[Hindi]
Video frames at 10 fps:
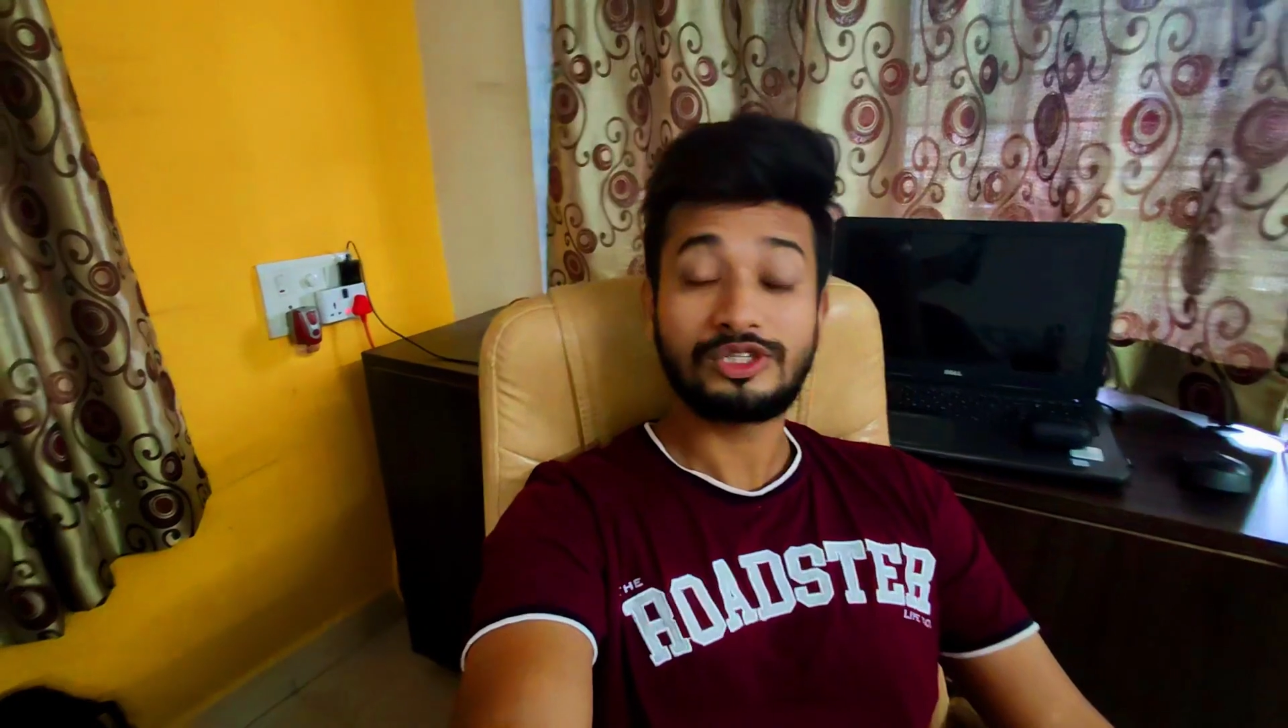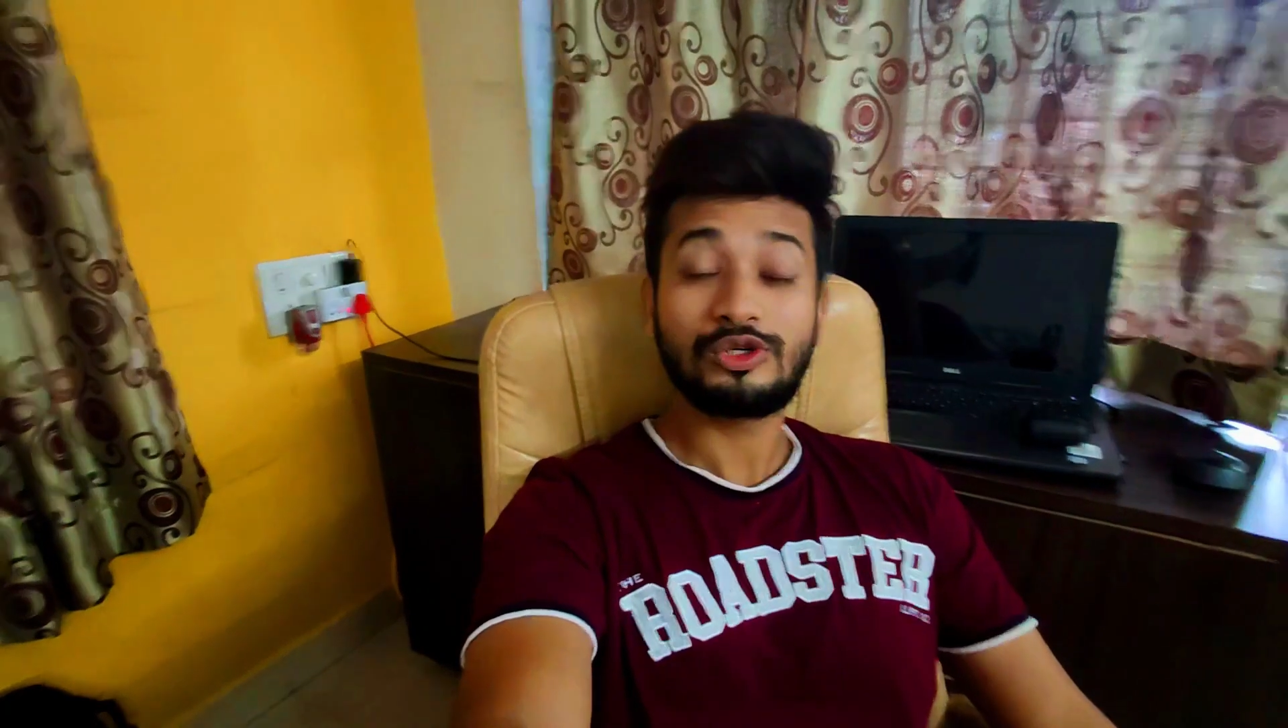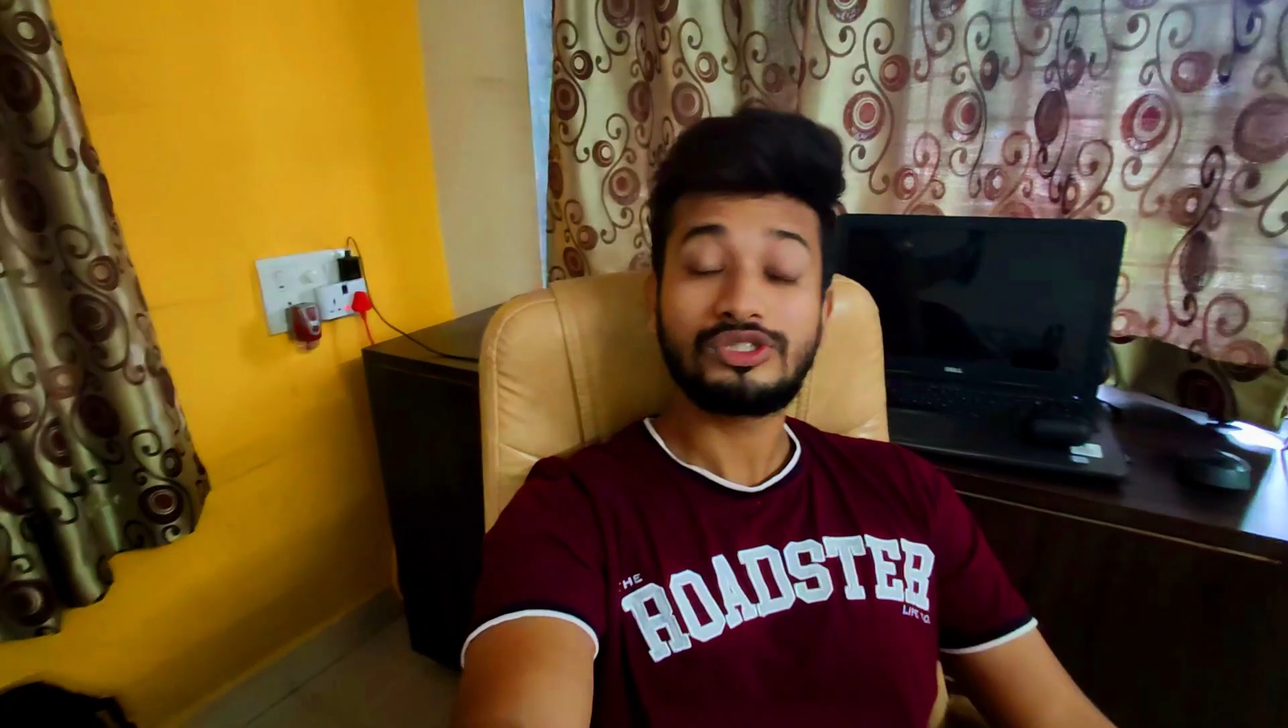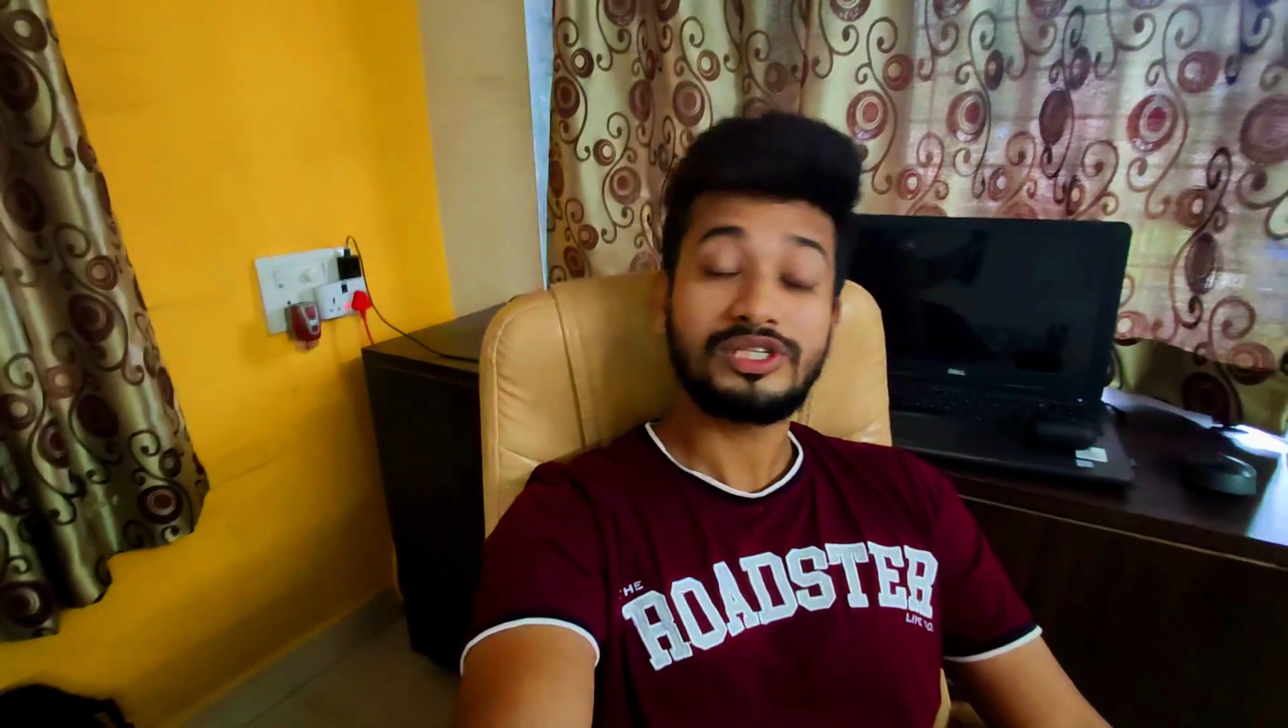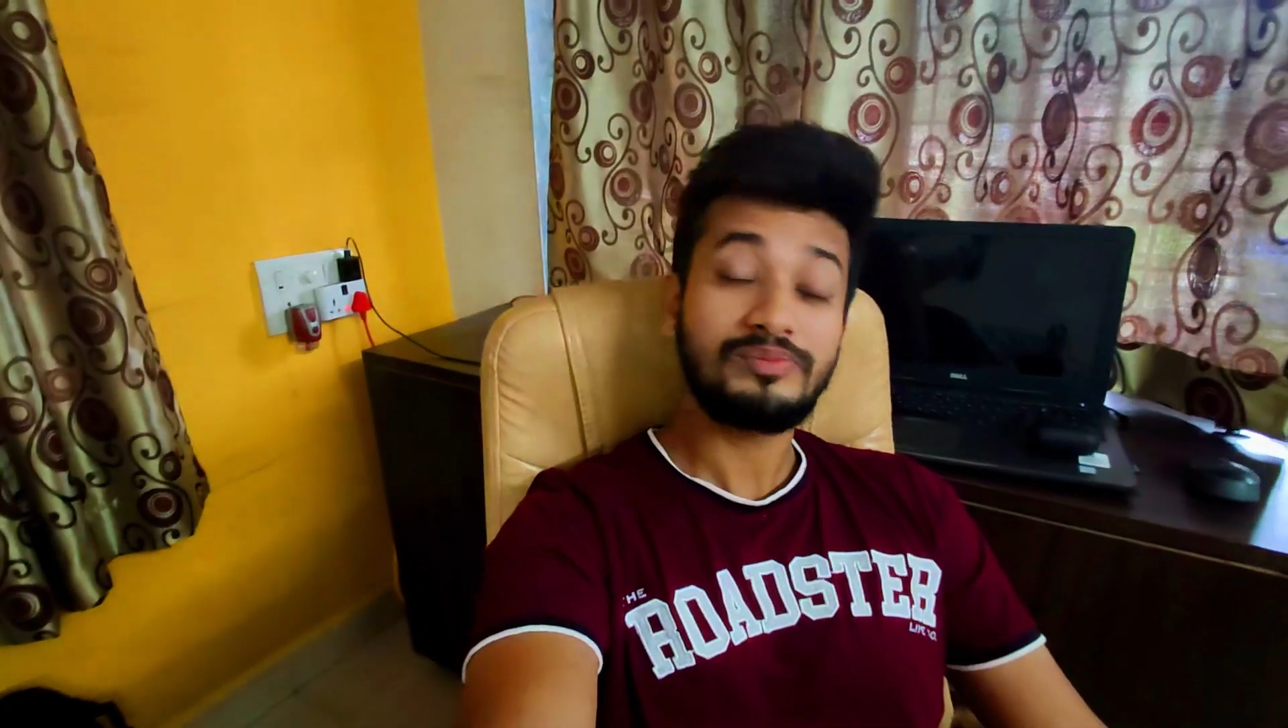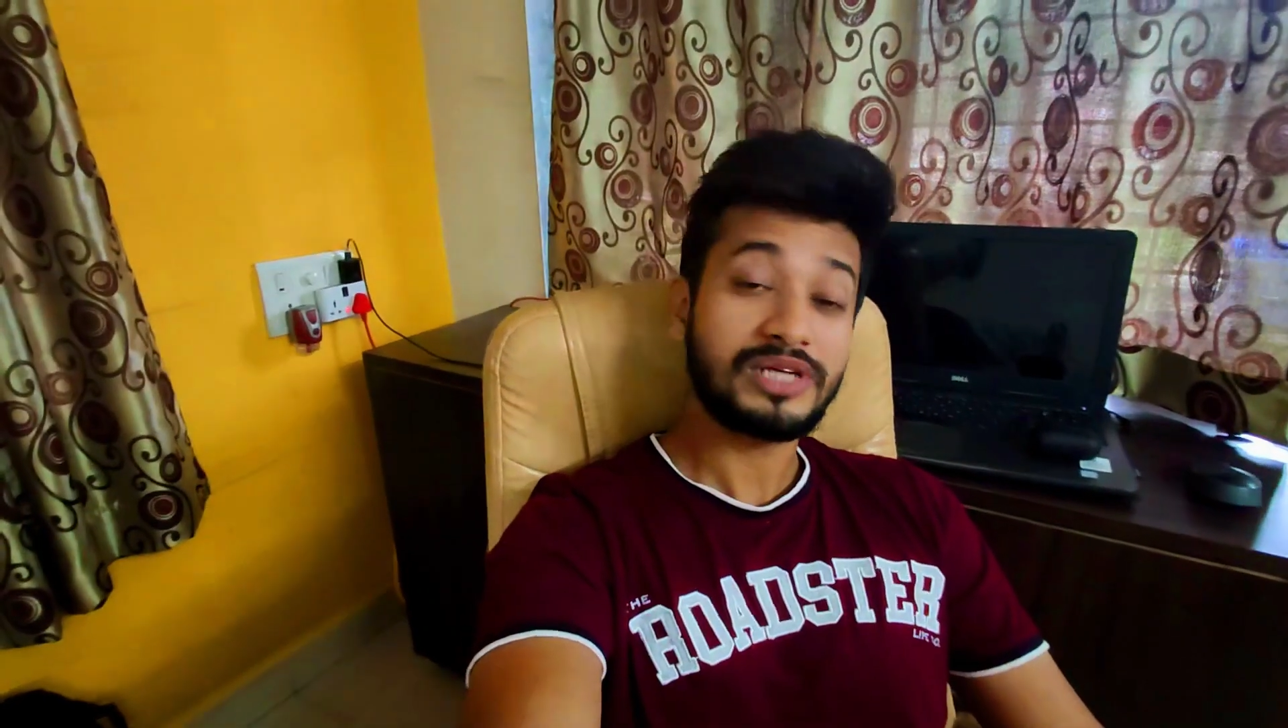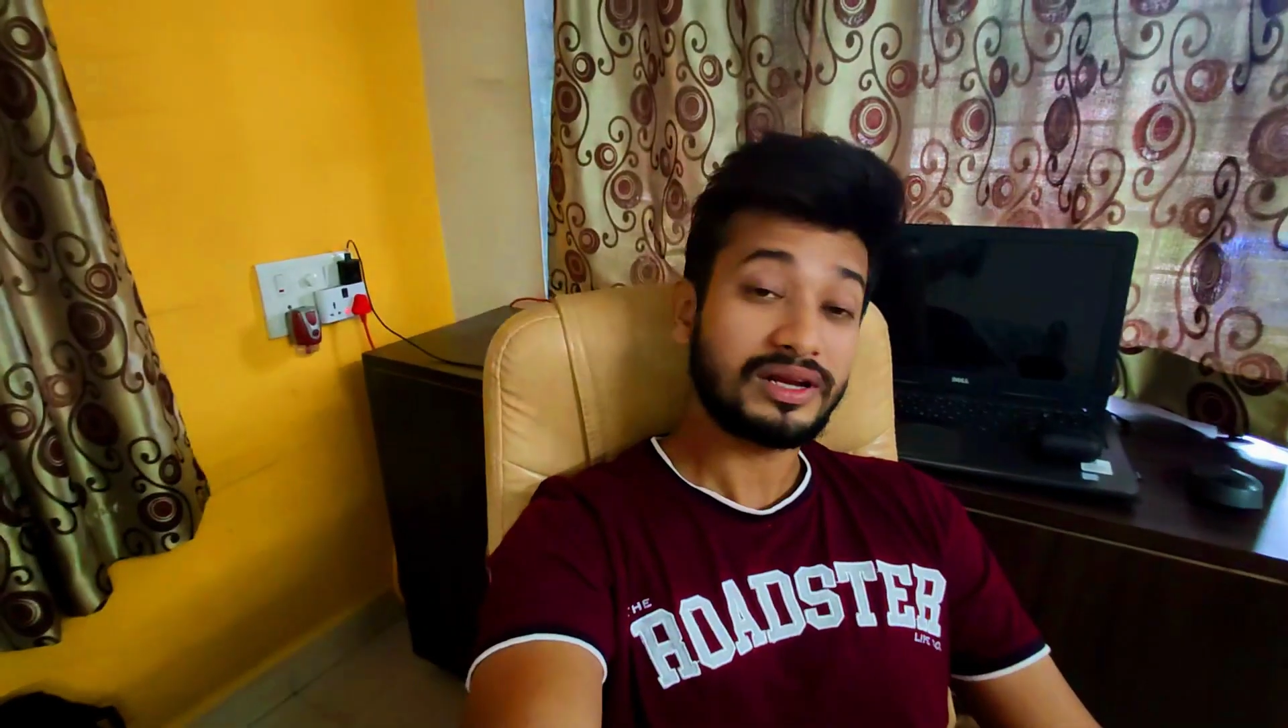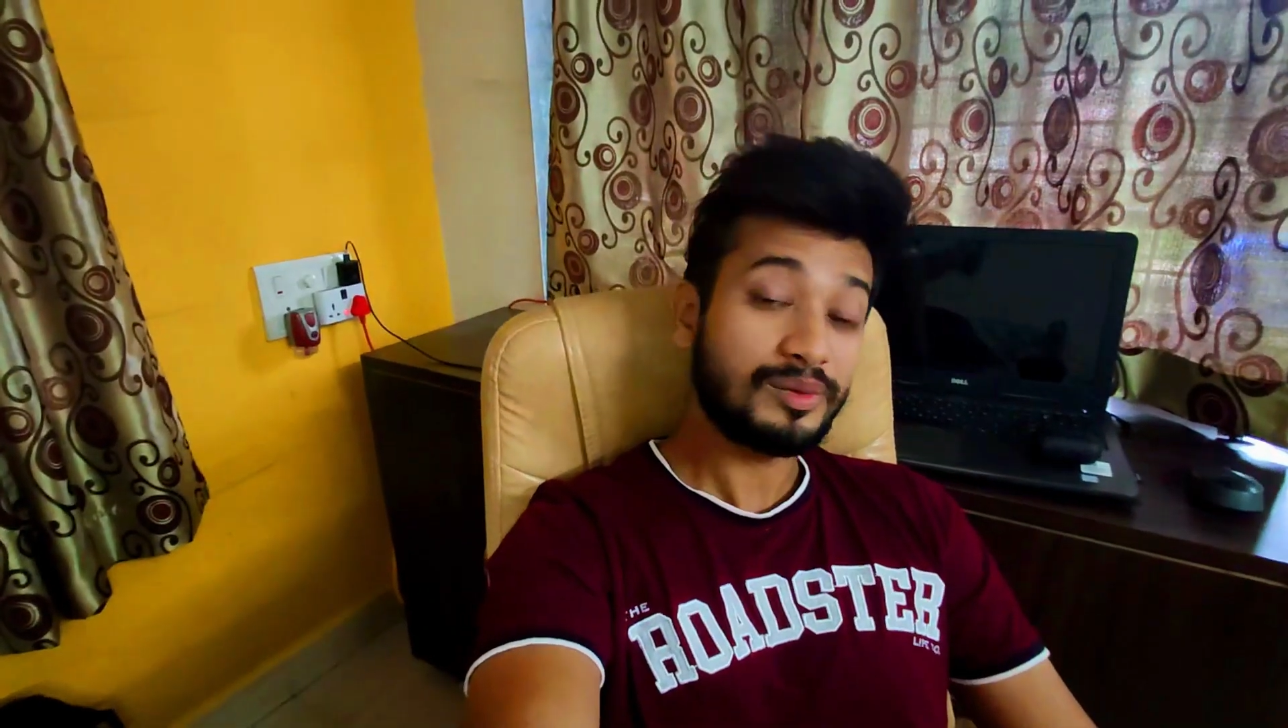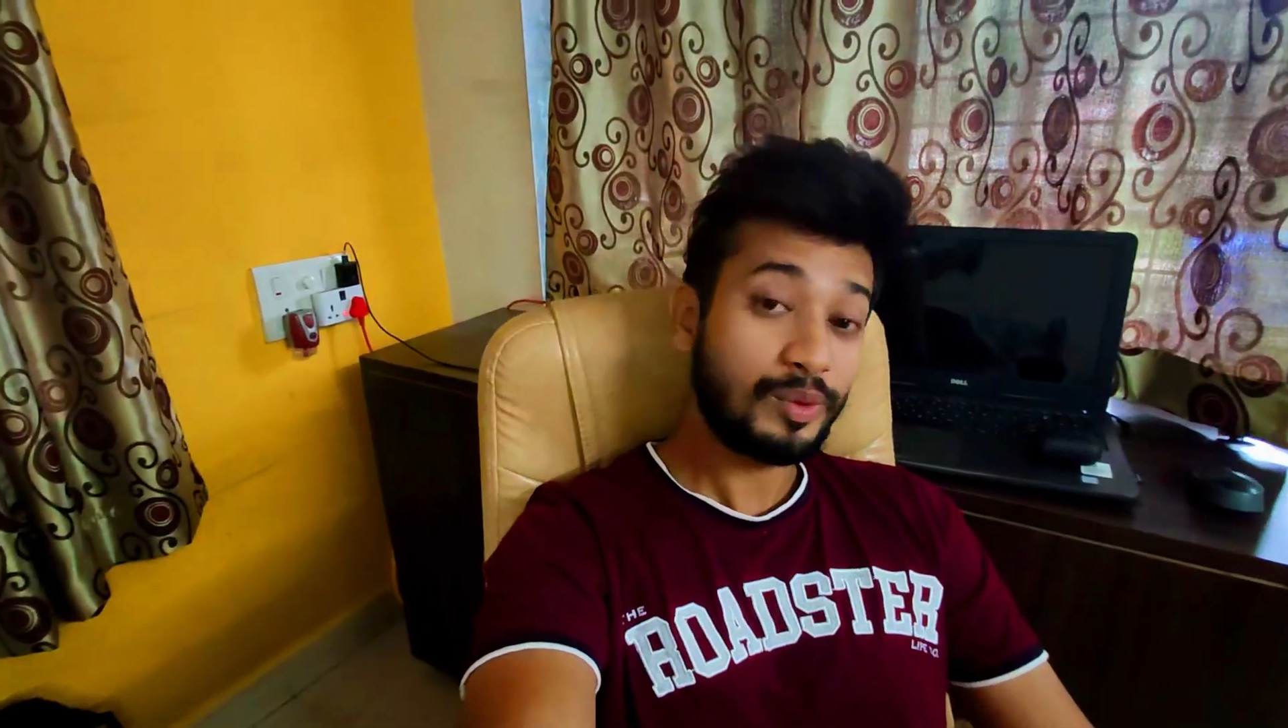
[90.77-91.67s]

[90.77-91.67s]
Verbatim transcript: जिनको जिम जाना